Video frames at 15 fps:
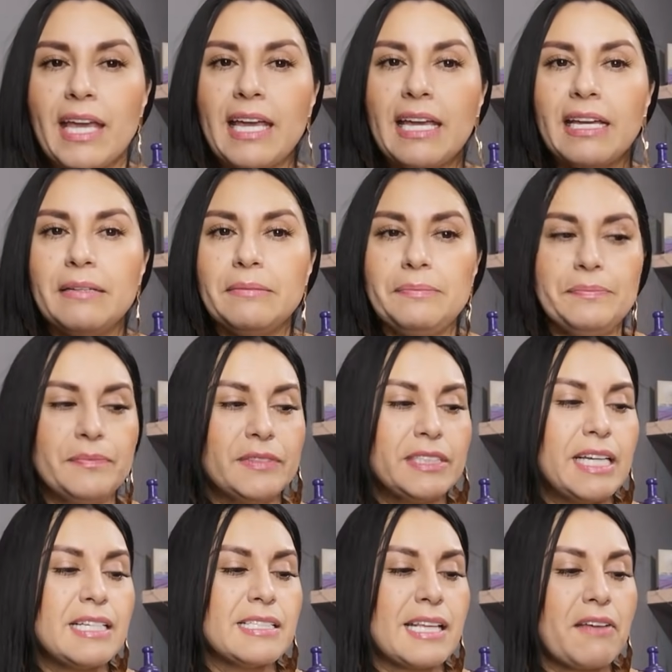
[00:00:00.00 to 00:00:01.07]
Em,
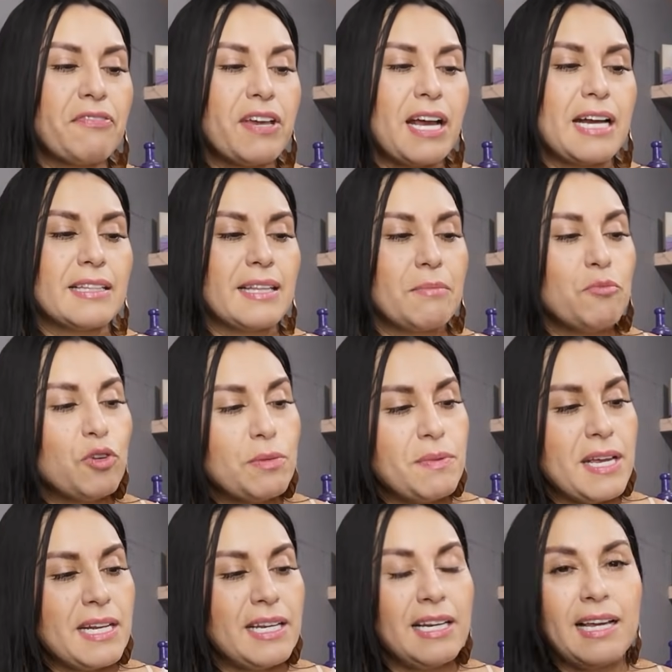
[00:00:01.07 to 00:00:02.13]
tienes que fijarte muy
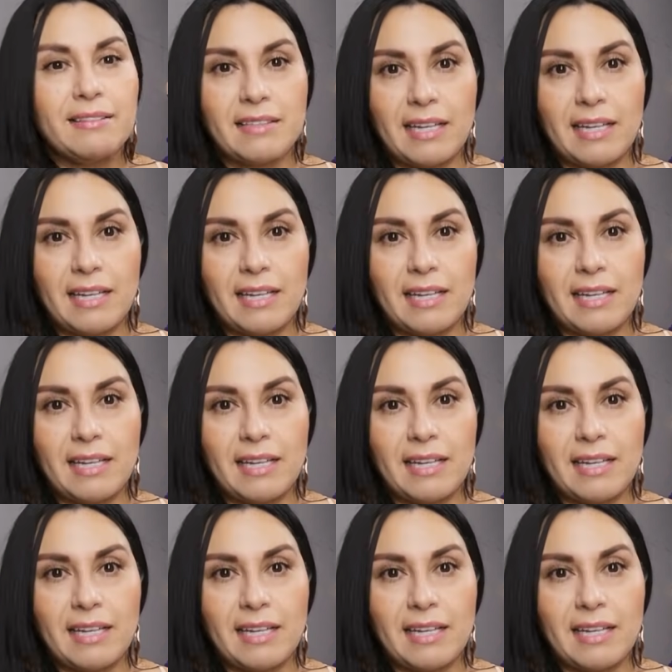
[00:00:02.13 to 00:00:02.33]
bien en la,